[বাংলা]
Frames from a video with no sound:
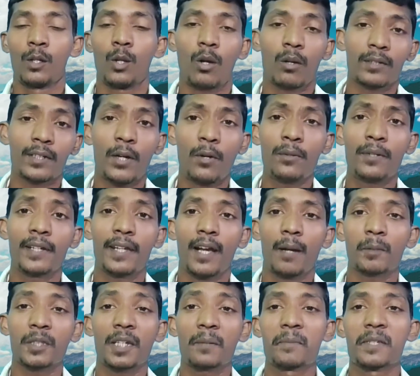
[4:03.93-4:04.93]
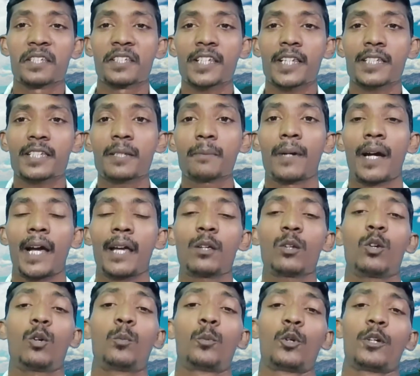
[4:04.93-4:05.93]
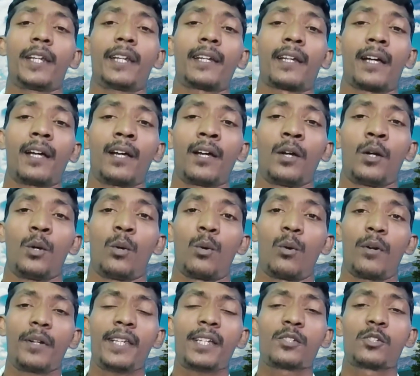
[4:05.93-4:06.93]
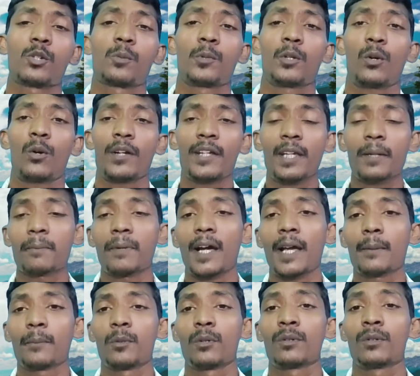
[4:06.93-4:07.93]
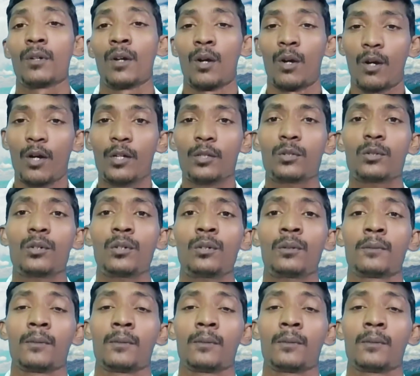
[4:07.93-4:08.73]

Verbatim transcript: লকডাউনে আমাদের বিশ্বাসী ভাই ও বোনেরা অনেক সময় অনেক ভাই বোন হয়তো